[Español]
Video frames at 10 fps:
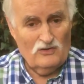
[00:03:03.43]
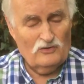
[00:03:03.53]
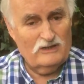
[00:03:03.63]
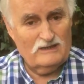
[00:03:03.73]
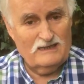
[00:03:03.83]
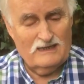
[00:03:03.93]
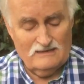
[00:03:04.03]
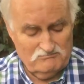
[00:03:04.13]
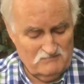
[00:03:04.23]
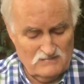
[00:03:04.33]
Hoy en
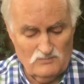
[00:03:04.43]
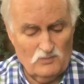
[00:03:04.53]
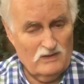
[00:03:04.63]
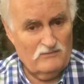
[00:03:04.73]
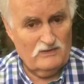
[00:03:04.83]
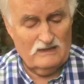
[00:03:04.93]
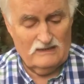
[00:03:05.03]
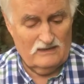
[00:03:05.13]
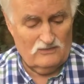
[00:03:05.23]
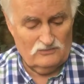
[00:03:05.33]
día es muy
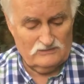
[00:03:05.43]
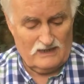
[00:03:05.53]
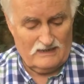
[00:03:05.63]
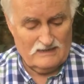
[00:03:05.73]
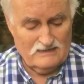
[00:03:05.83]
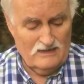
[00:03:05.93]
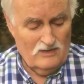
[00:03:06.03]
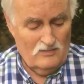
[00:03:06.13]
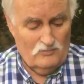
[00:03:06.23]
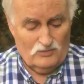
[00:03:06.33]
difícil de encontrarlas
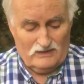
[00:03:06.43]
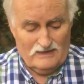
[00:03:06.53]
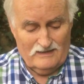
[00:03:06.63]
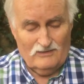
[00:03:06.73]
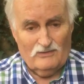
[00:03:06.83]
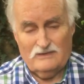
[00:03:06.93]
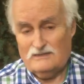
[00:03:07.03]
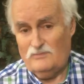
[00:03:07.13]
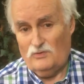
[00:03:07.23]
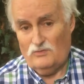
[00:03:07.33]
porque ya digo, han
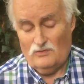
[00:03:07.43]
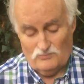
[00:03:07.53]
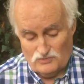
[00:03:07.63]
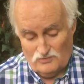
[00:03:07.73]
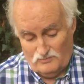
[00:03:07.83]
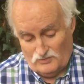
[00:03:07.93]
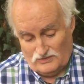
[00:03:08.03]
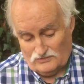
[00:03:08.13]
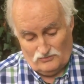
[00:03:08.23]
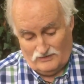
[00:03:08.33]
disminuido mucho
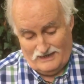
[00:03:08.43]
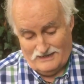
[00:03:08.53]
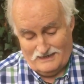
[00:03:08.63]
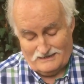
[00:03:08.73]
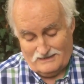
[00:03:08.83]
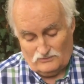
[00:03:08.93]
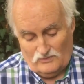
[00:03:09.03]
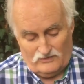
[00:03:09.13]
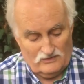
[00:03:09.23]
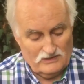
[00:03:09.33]
por esto que las
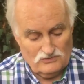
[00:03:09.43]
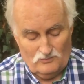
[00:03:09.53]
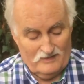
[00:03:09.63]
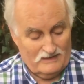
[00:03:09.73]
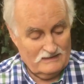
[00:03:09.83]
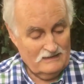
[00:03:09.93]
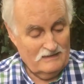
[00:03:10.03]
actuaciones humanas.